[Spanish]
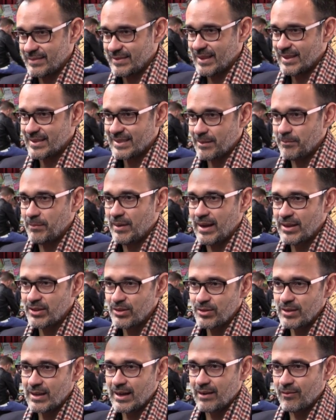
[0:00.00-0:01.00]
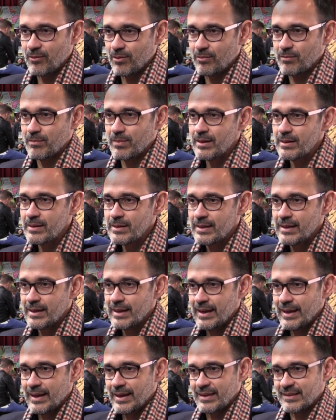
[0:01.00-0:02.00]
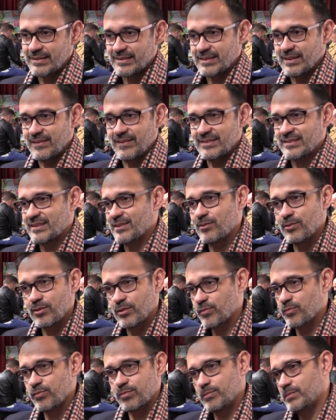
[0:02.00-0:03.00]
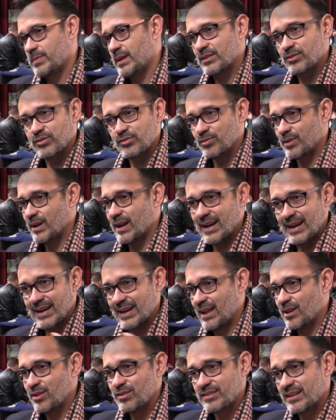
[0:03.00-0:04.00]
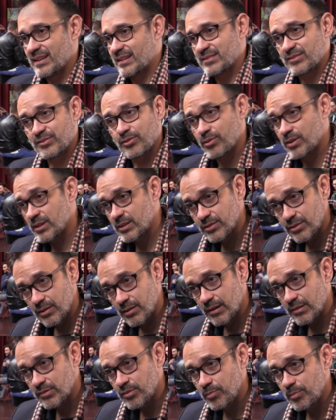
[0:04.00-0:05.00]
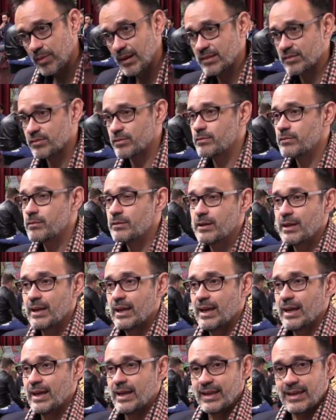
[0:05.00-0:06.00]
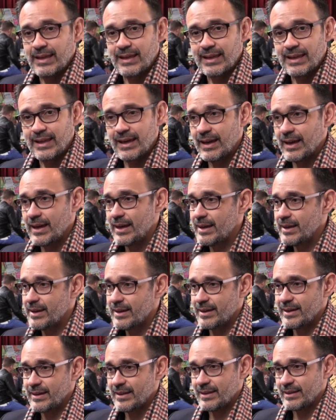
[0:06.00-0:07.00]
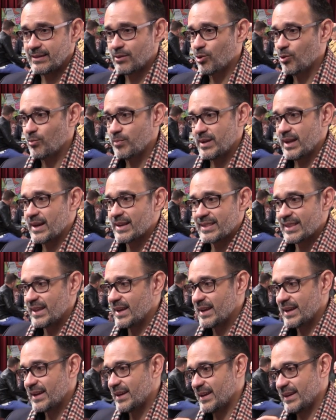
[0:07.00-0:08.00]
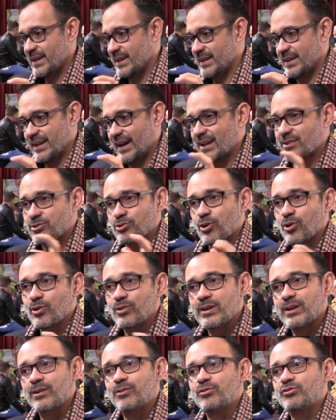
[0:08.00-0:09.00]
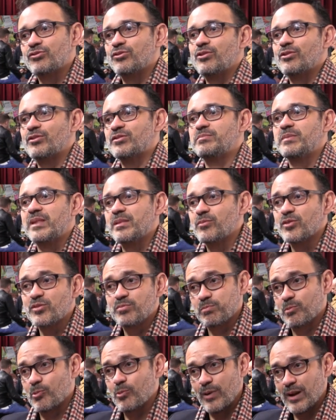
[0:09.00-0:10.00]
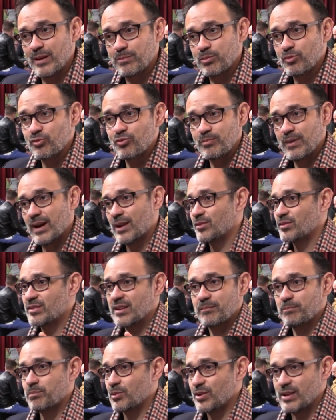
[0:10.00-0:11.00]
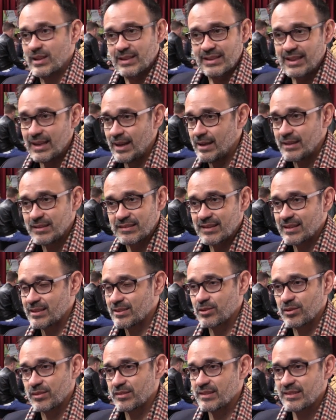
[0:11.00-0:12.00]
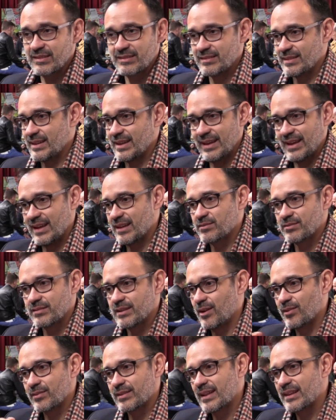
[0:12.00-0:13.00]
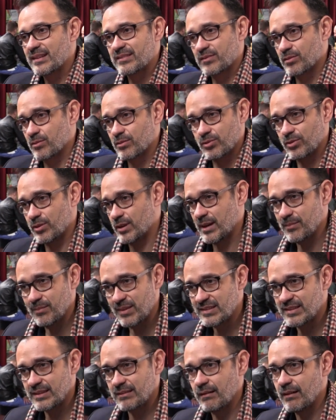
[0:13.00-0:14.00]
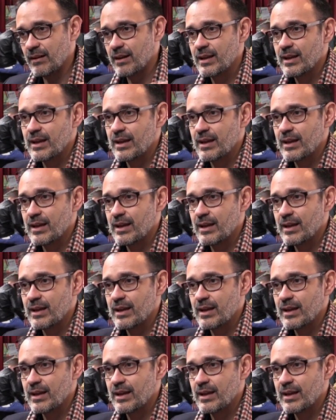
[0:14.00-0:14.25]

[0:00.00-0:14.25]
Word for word: del tamaño de la bomba, este, va a ser unos vientos huracanados que destruyen todo a su paso y que eh, convierten eh, a todo, incluso los mismos cuerpos humanos, en proyectiles. Entonces eh, es una onda destructora masiva.